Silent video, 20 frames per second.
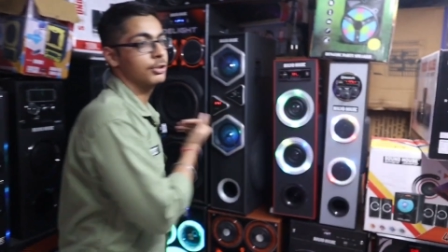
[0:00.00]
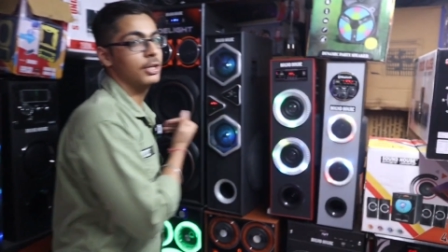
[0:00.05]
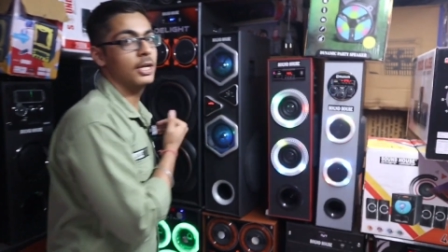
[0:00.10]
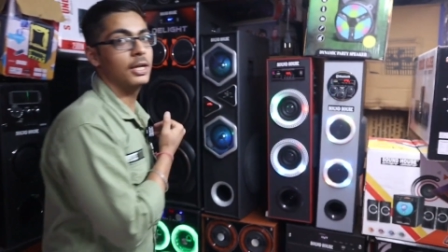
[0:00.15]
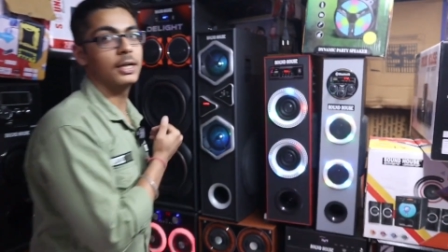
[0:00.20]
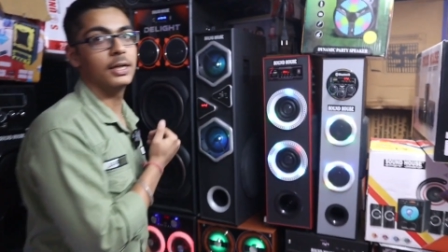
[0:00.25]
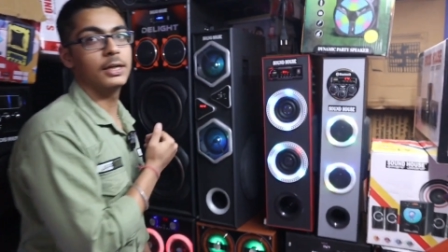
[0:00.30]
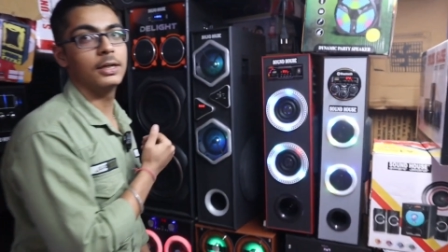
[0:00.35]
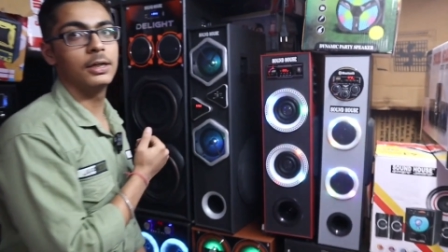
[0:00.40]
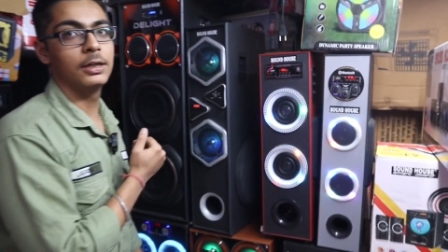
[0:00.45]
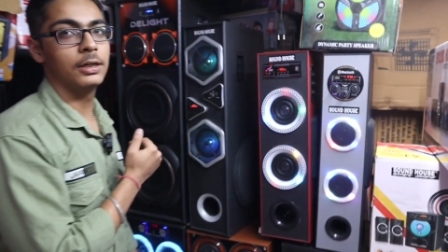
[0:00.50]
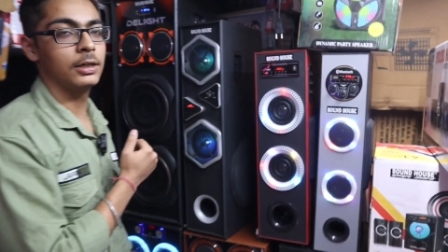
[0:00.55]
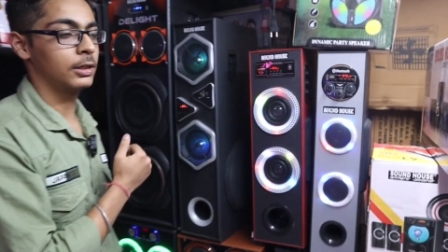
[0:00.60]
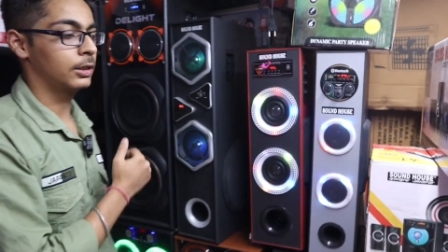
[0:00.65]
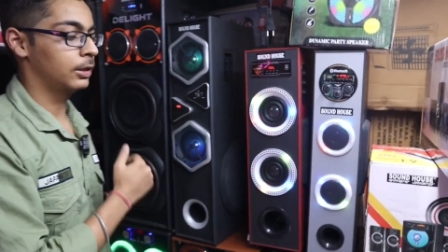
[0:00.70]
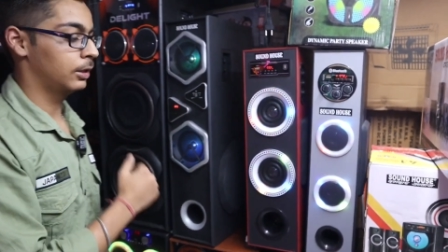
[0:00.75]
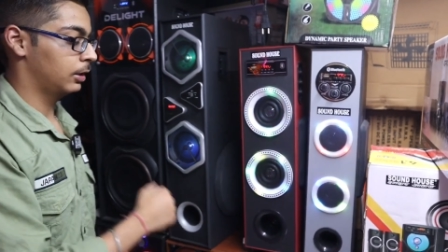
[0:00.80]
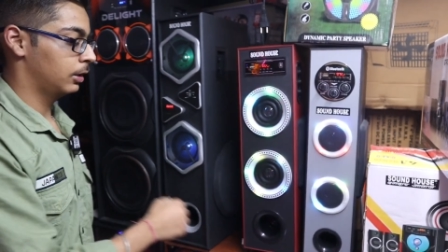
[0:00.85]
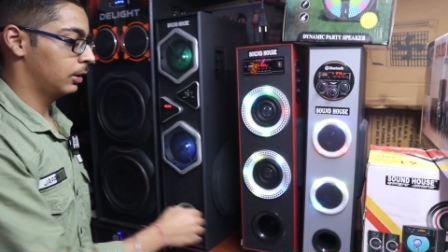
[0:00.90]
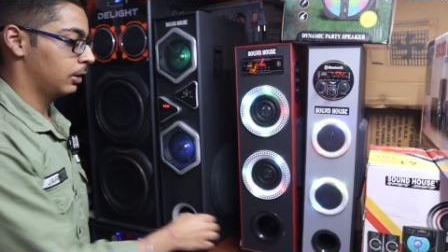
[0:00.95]
बर्थ हो जाएंगे
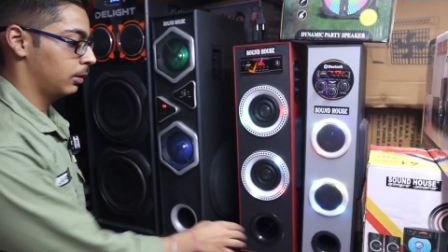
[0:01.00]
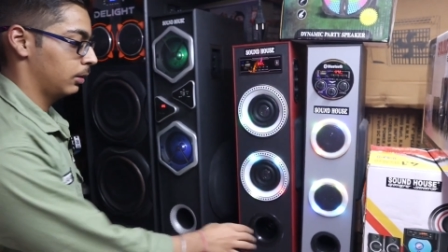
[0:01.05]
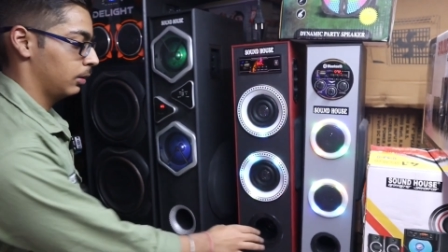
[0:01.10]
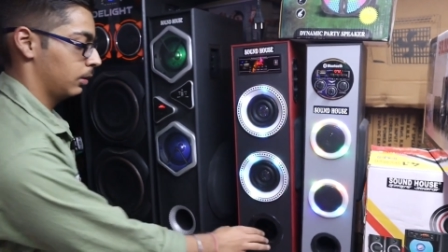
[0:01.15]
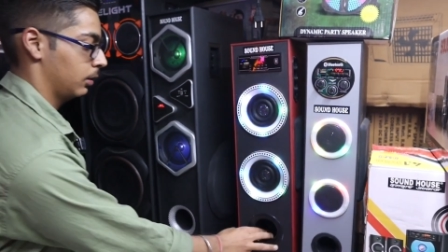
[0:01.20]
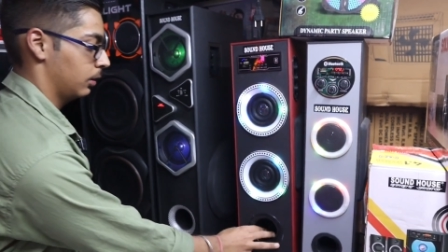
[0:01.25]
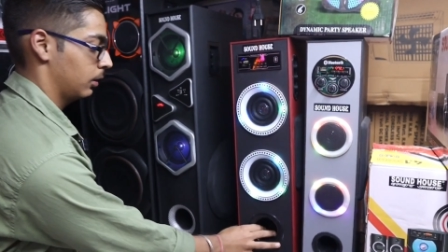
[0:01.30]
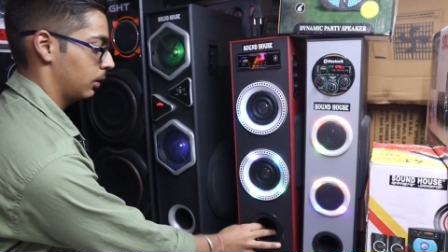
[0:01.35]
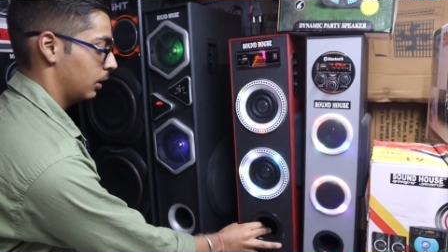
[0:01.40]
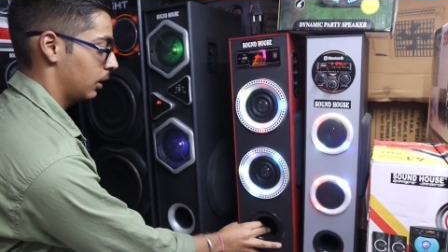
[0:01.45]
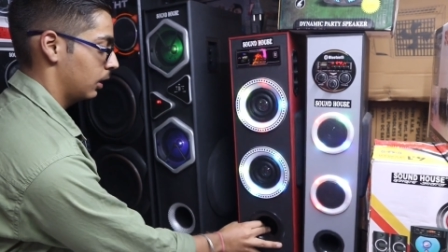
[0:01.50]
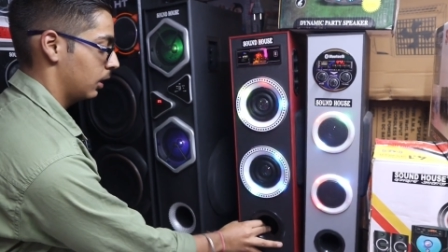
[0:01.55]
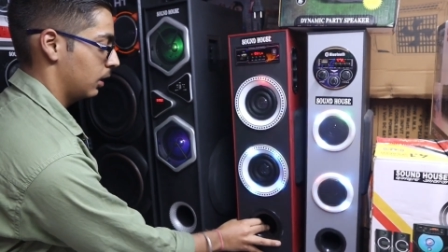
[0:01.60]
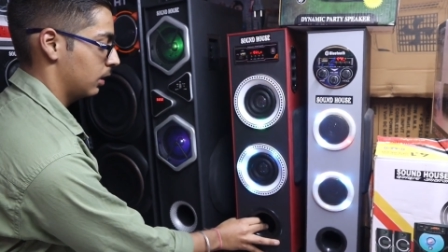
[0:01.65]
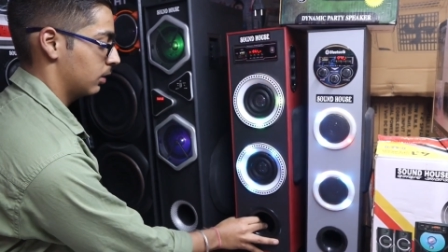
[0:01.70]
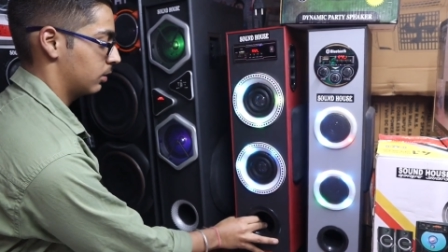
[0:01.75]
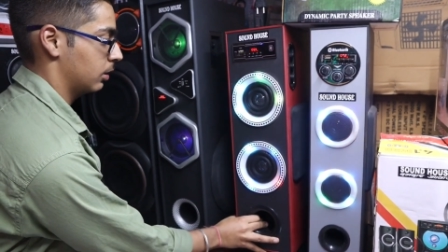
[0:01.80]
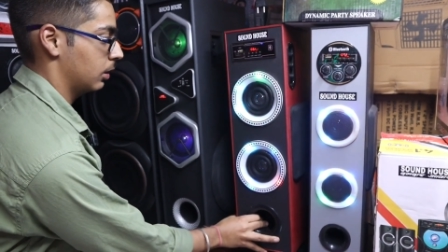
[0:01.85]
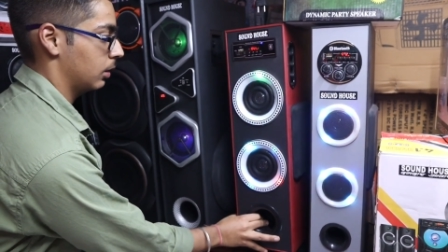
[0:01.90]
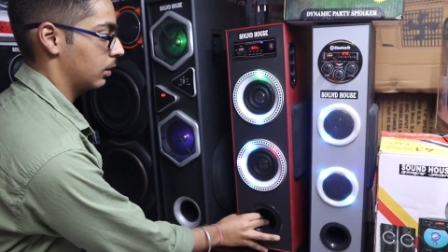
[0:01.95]
ओके
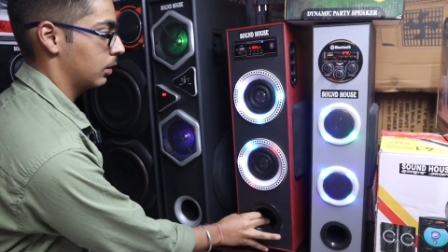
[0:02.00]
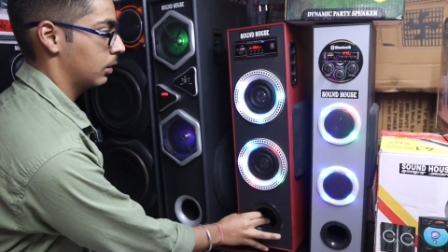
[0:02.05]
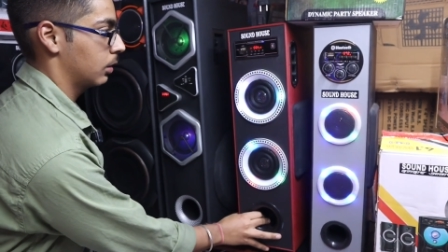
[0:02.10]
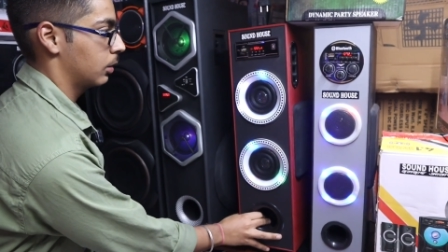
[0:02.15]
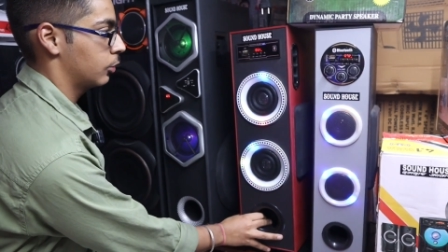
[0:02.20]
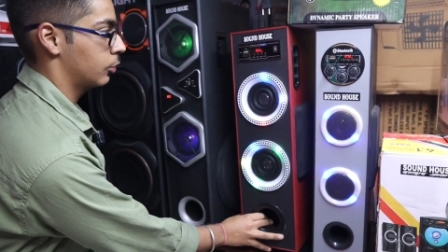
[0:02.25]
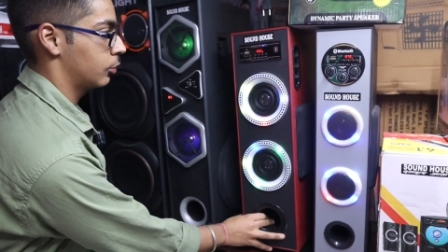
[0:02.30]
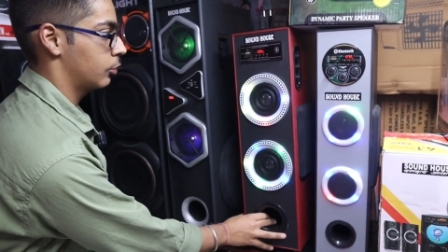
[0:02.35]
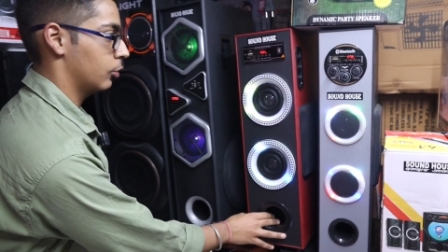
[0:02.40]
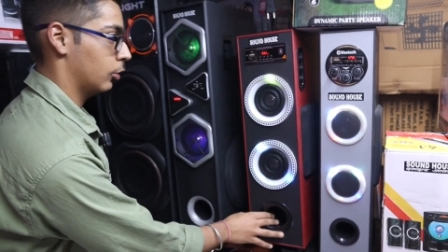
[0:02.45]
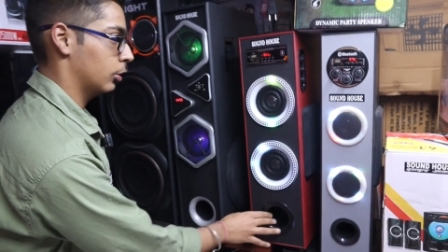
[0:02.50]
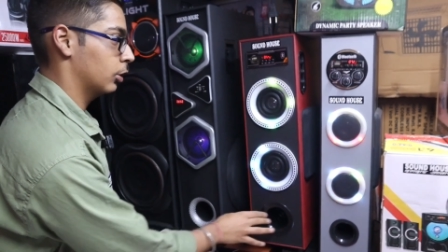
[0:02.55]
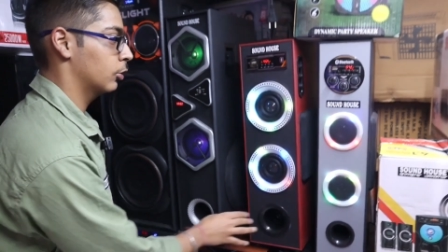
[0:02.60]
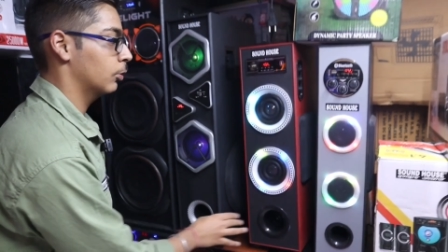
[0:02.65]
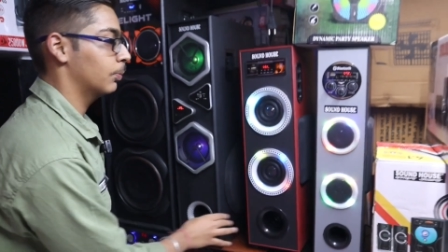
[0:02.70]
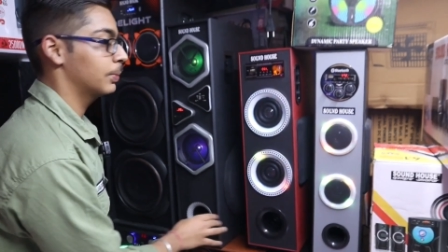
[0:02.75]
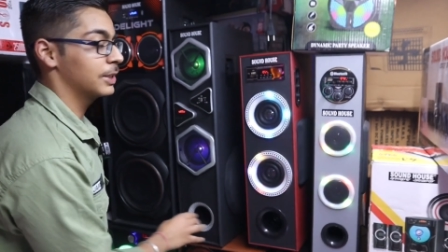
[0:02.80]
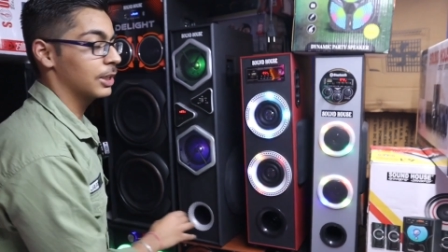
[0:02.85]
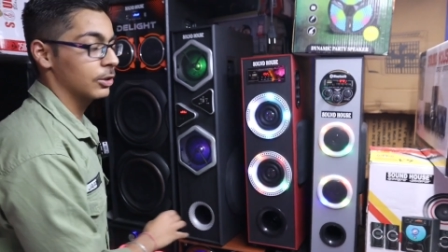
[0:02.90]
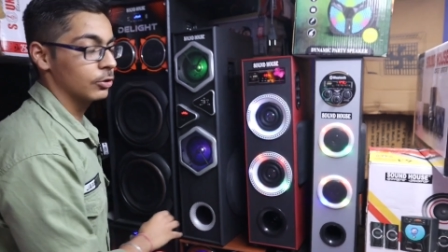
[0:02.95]
चौदह सौ रूपए के रहने चौदह
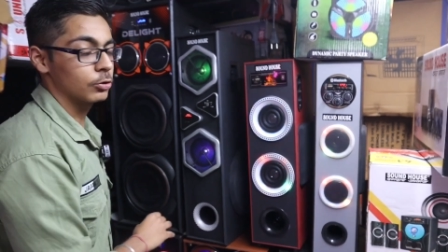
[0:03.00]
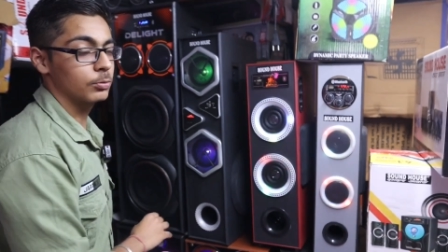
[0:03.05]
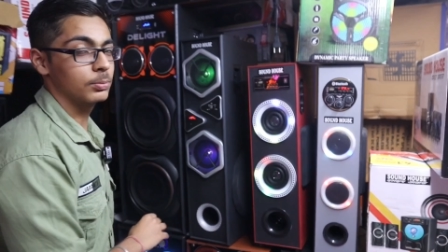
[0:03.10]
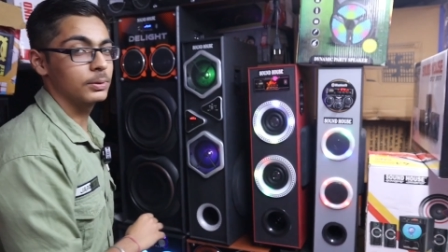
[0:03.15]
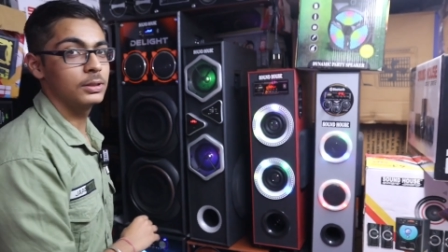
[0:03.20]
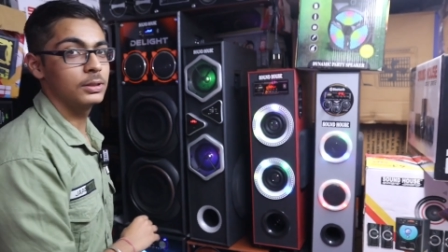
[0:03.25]
सौ पचास